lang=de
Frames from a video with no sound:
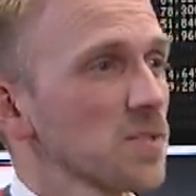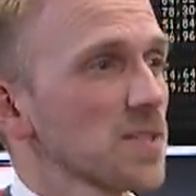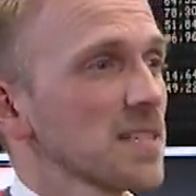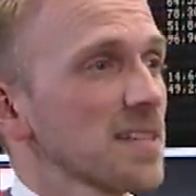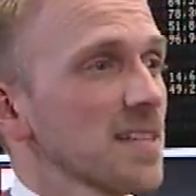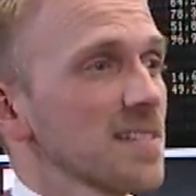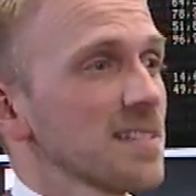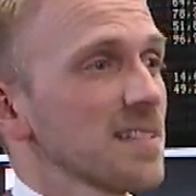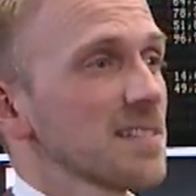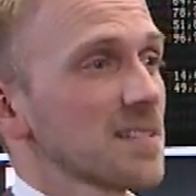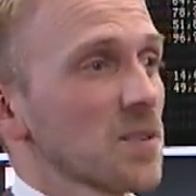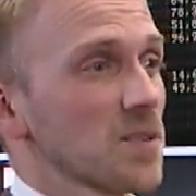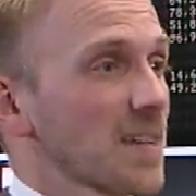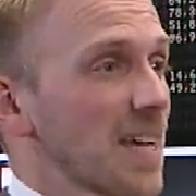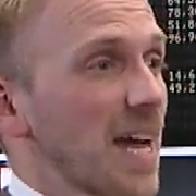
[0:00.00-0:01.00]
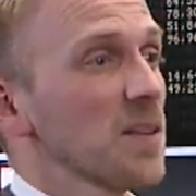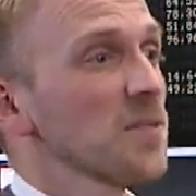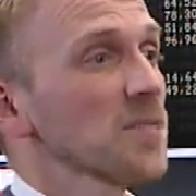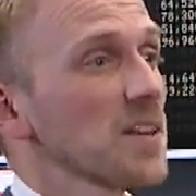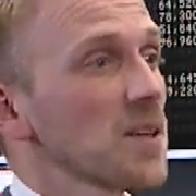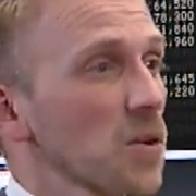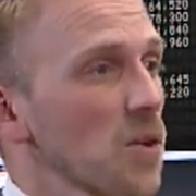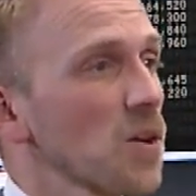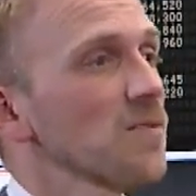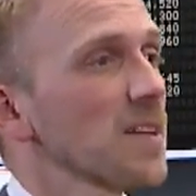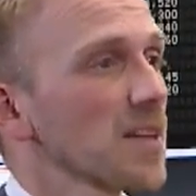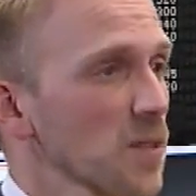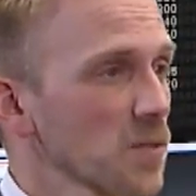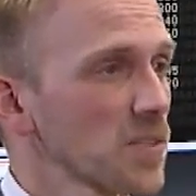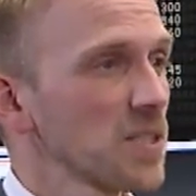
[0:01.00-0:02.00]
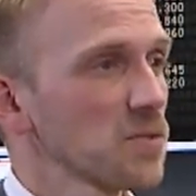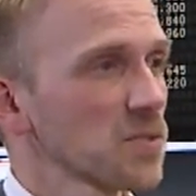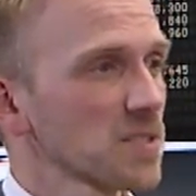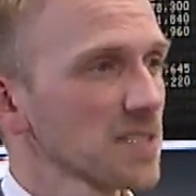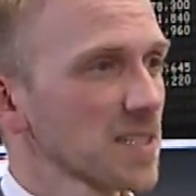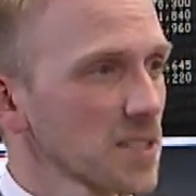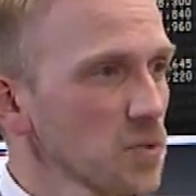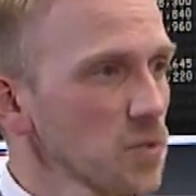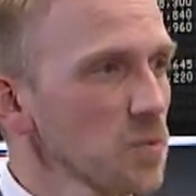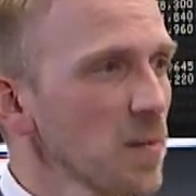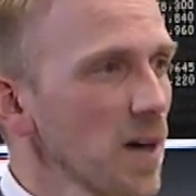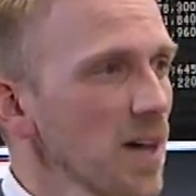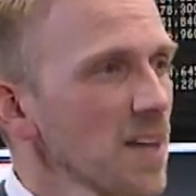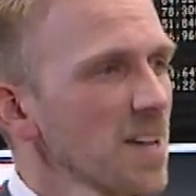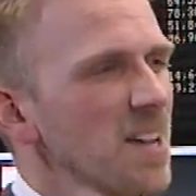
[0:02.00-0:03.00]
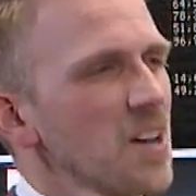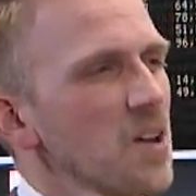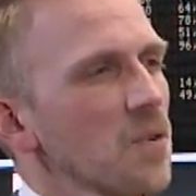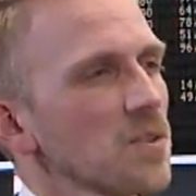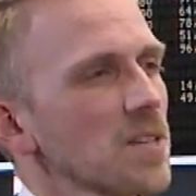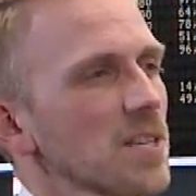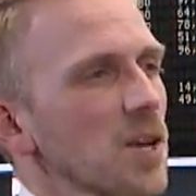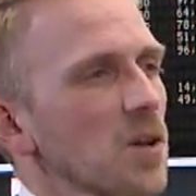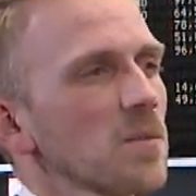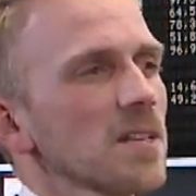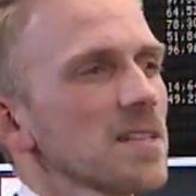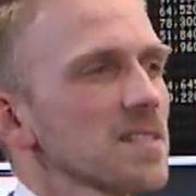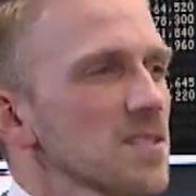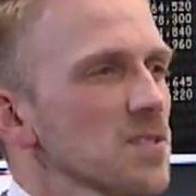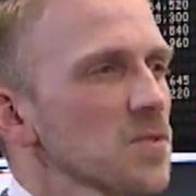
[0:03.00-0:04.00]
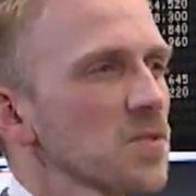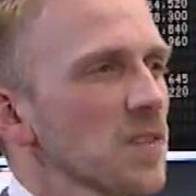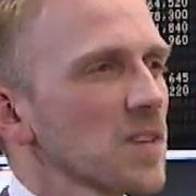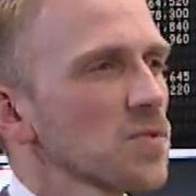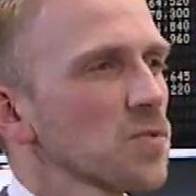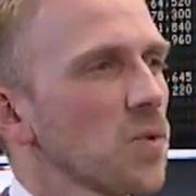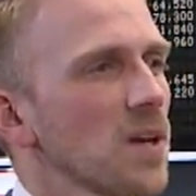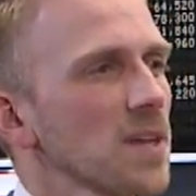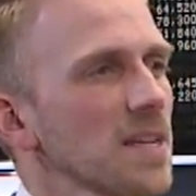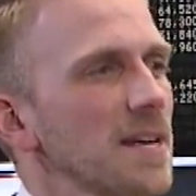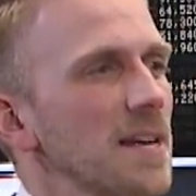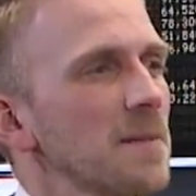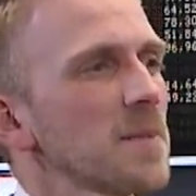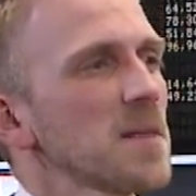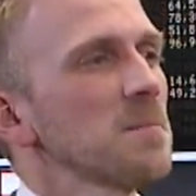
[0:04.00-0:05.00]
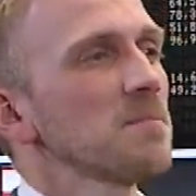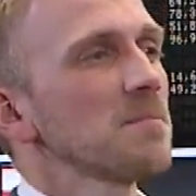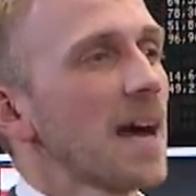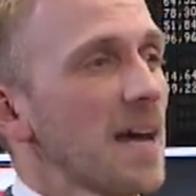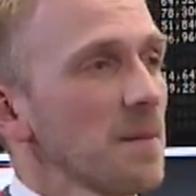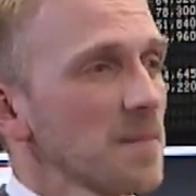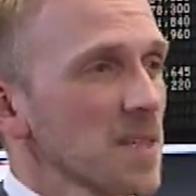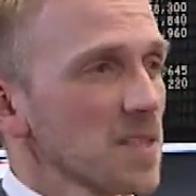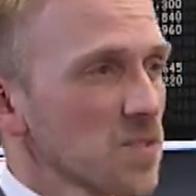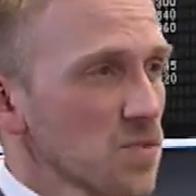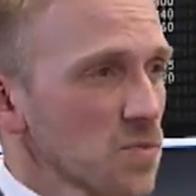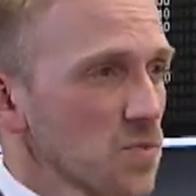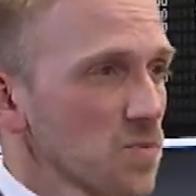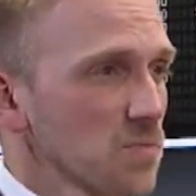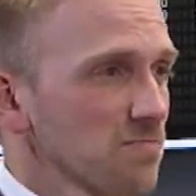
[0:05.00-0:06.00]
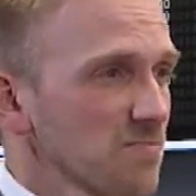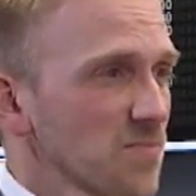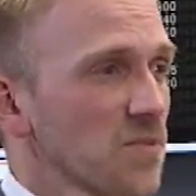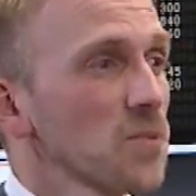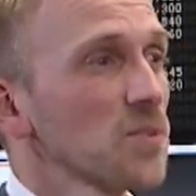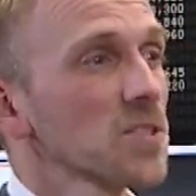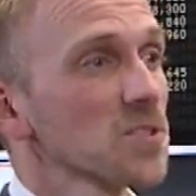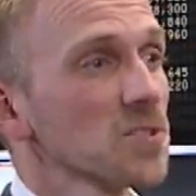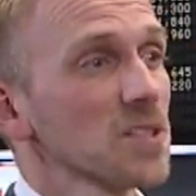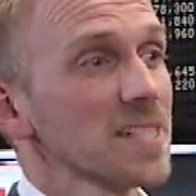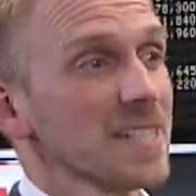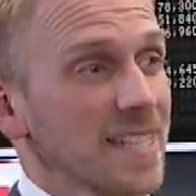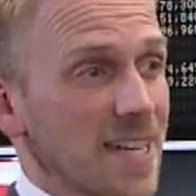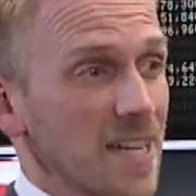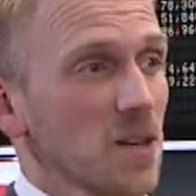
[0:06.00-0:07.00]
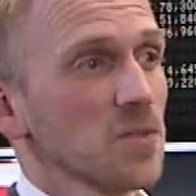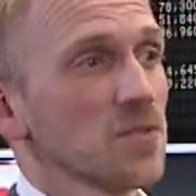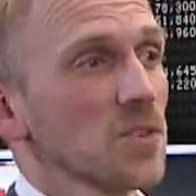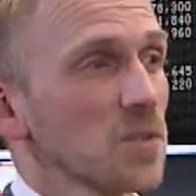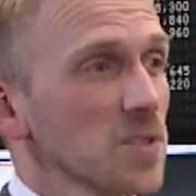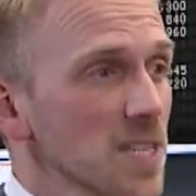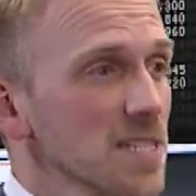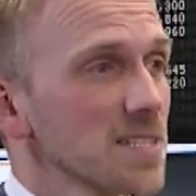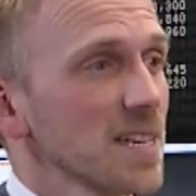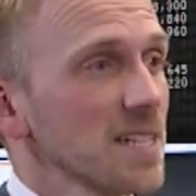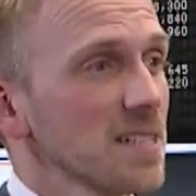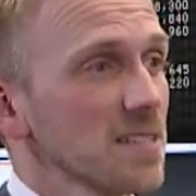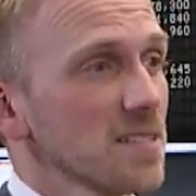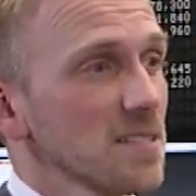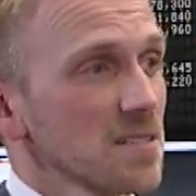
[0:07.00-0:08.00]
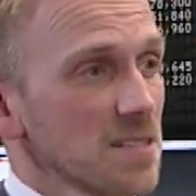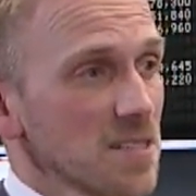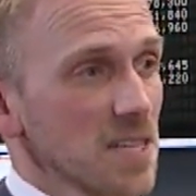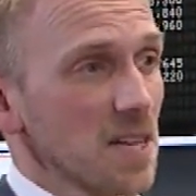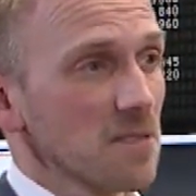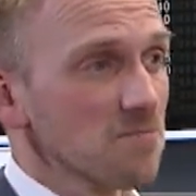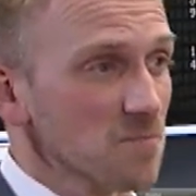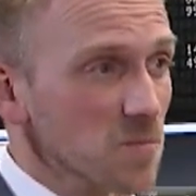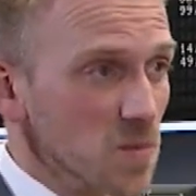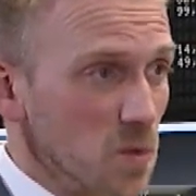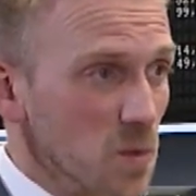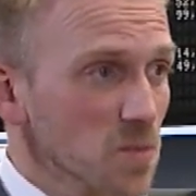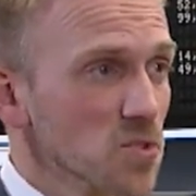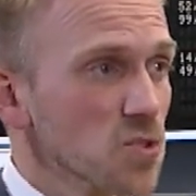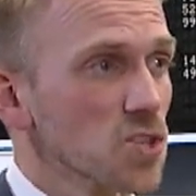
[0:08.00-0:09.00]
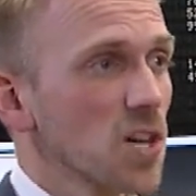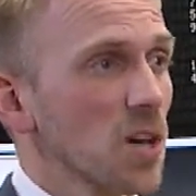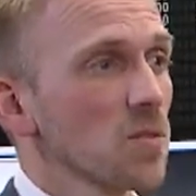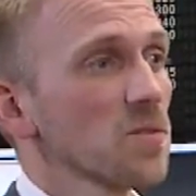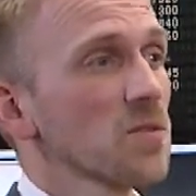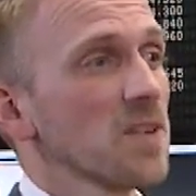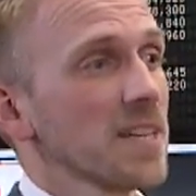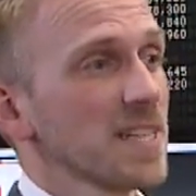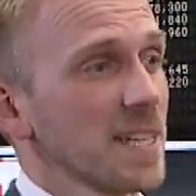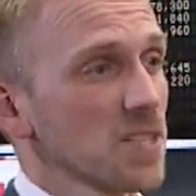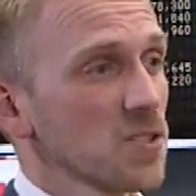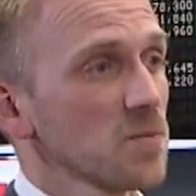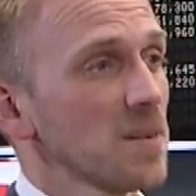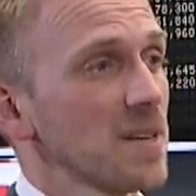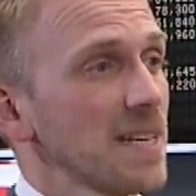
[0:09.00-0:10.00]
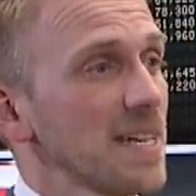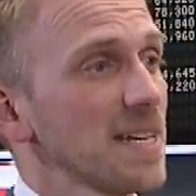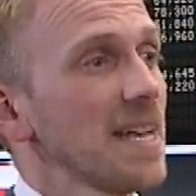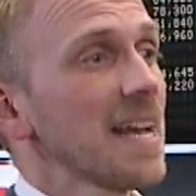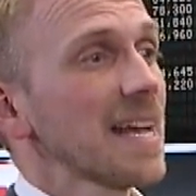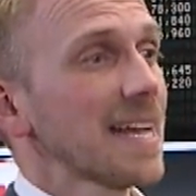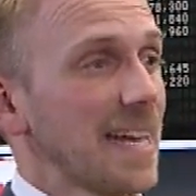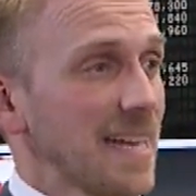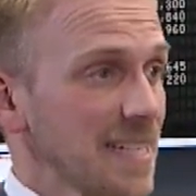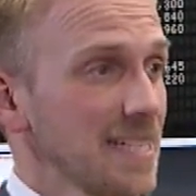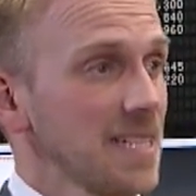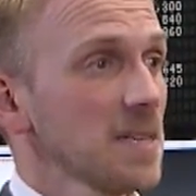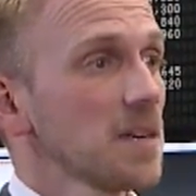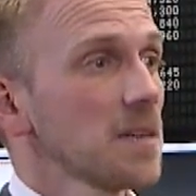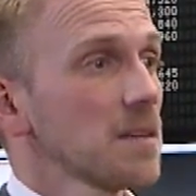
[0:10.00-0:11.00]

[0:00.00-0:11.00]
wird. Das heißt, das greift dann auch irgendwann auf die Industrie über. Und ich glaube, das sind so Faktoren, die einem dazu führen sollten, eher auf der Unterseite sich umzuschauen und vielleicht eher zu überlegen, kann ich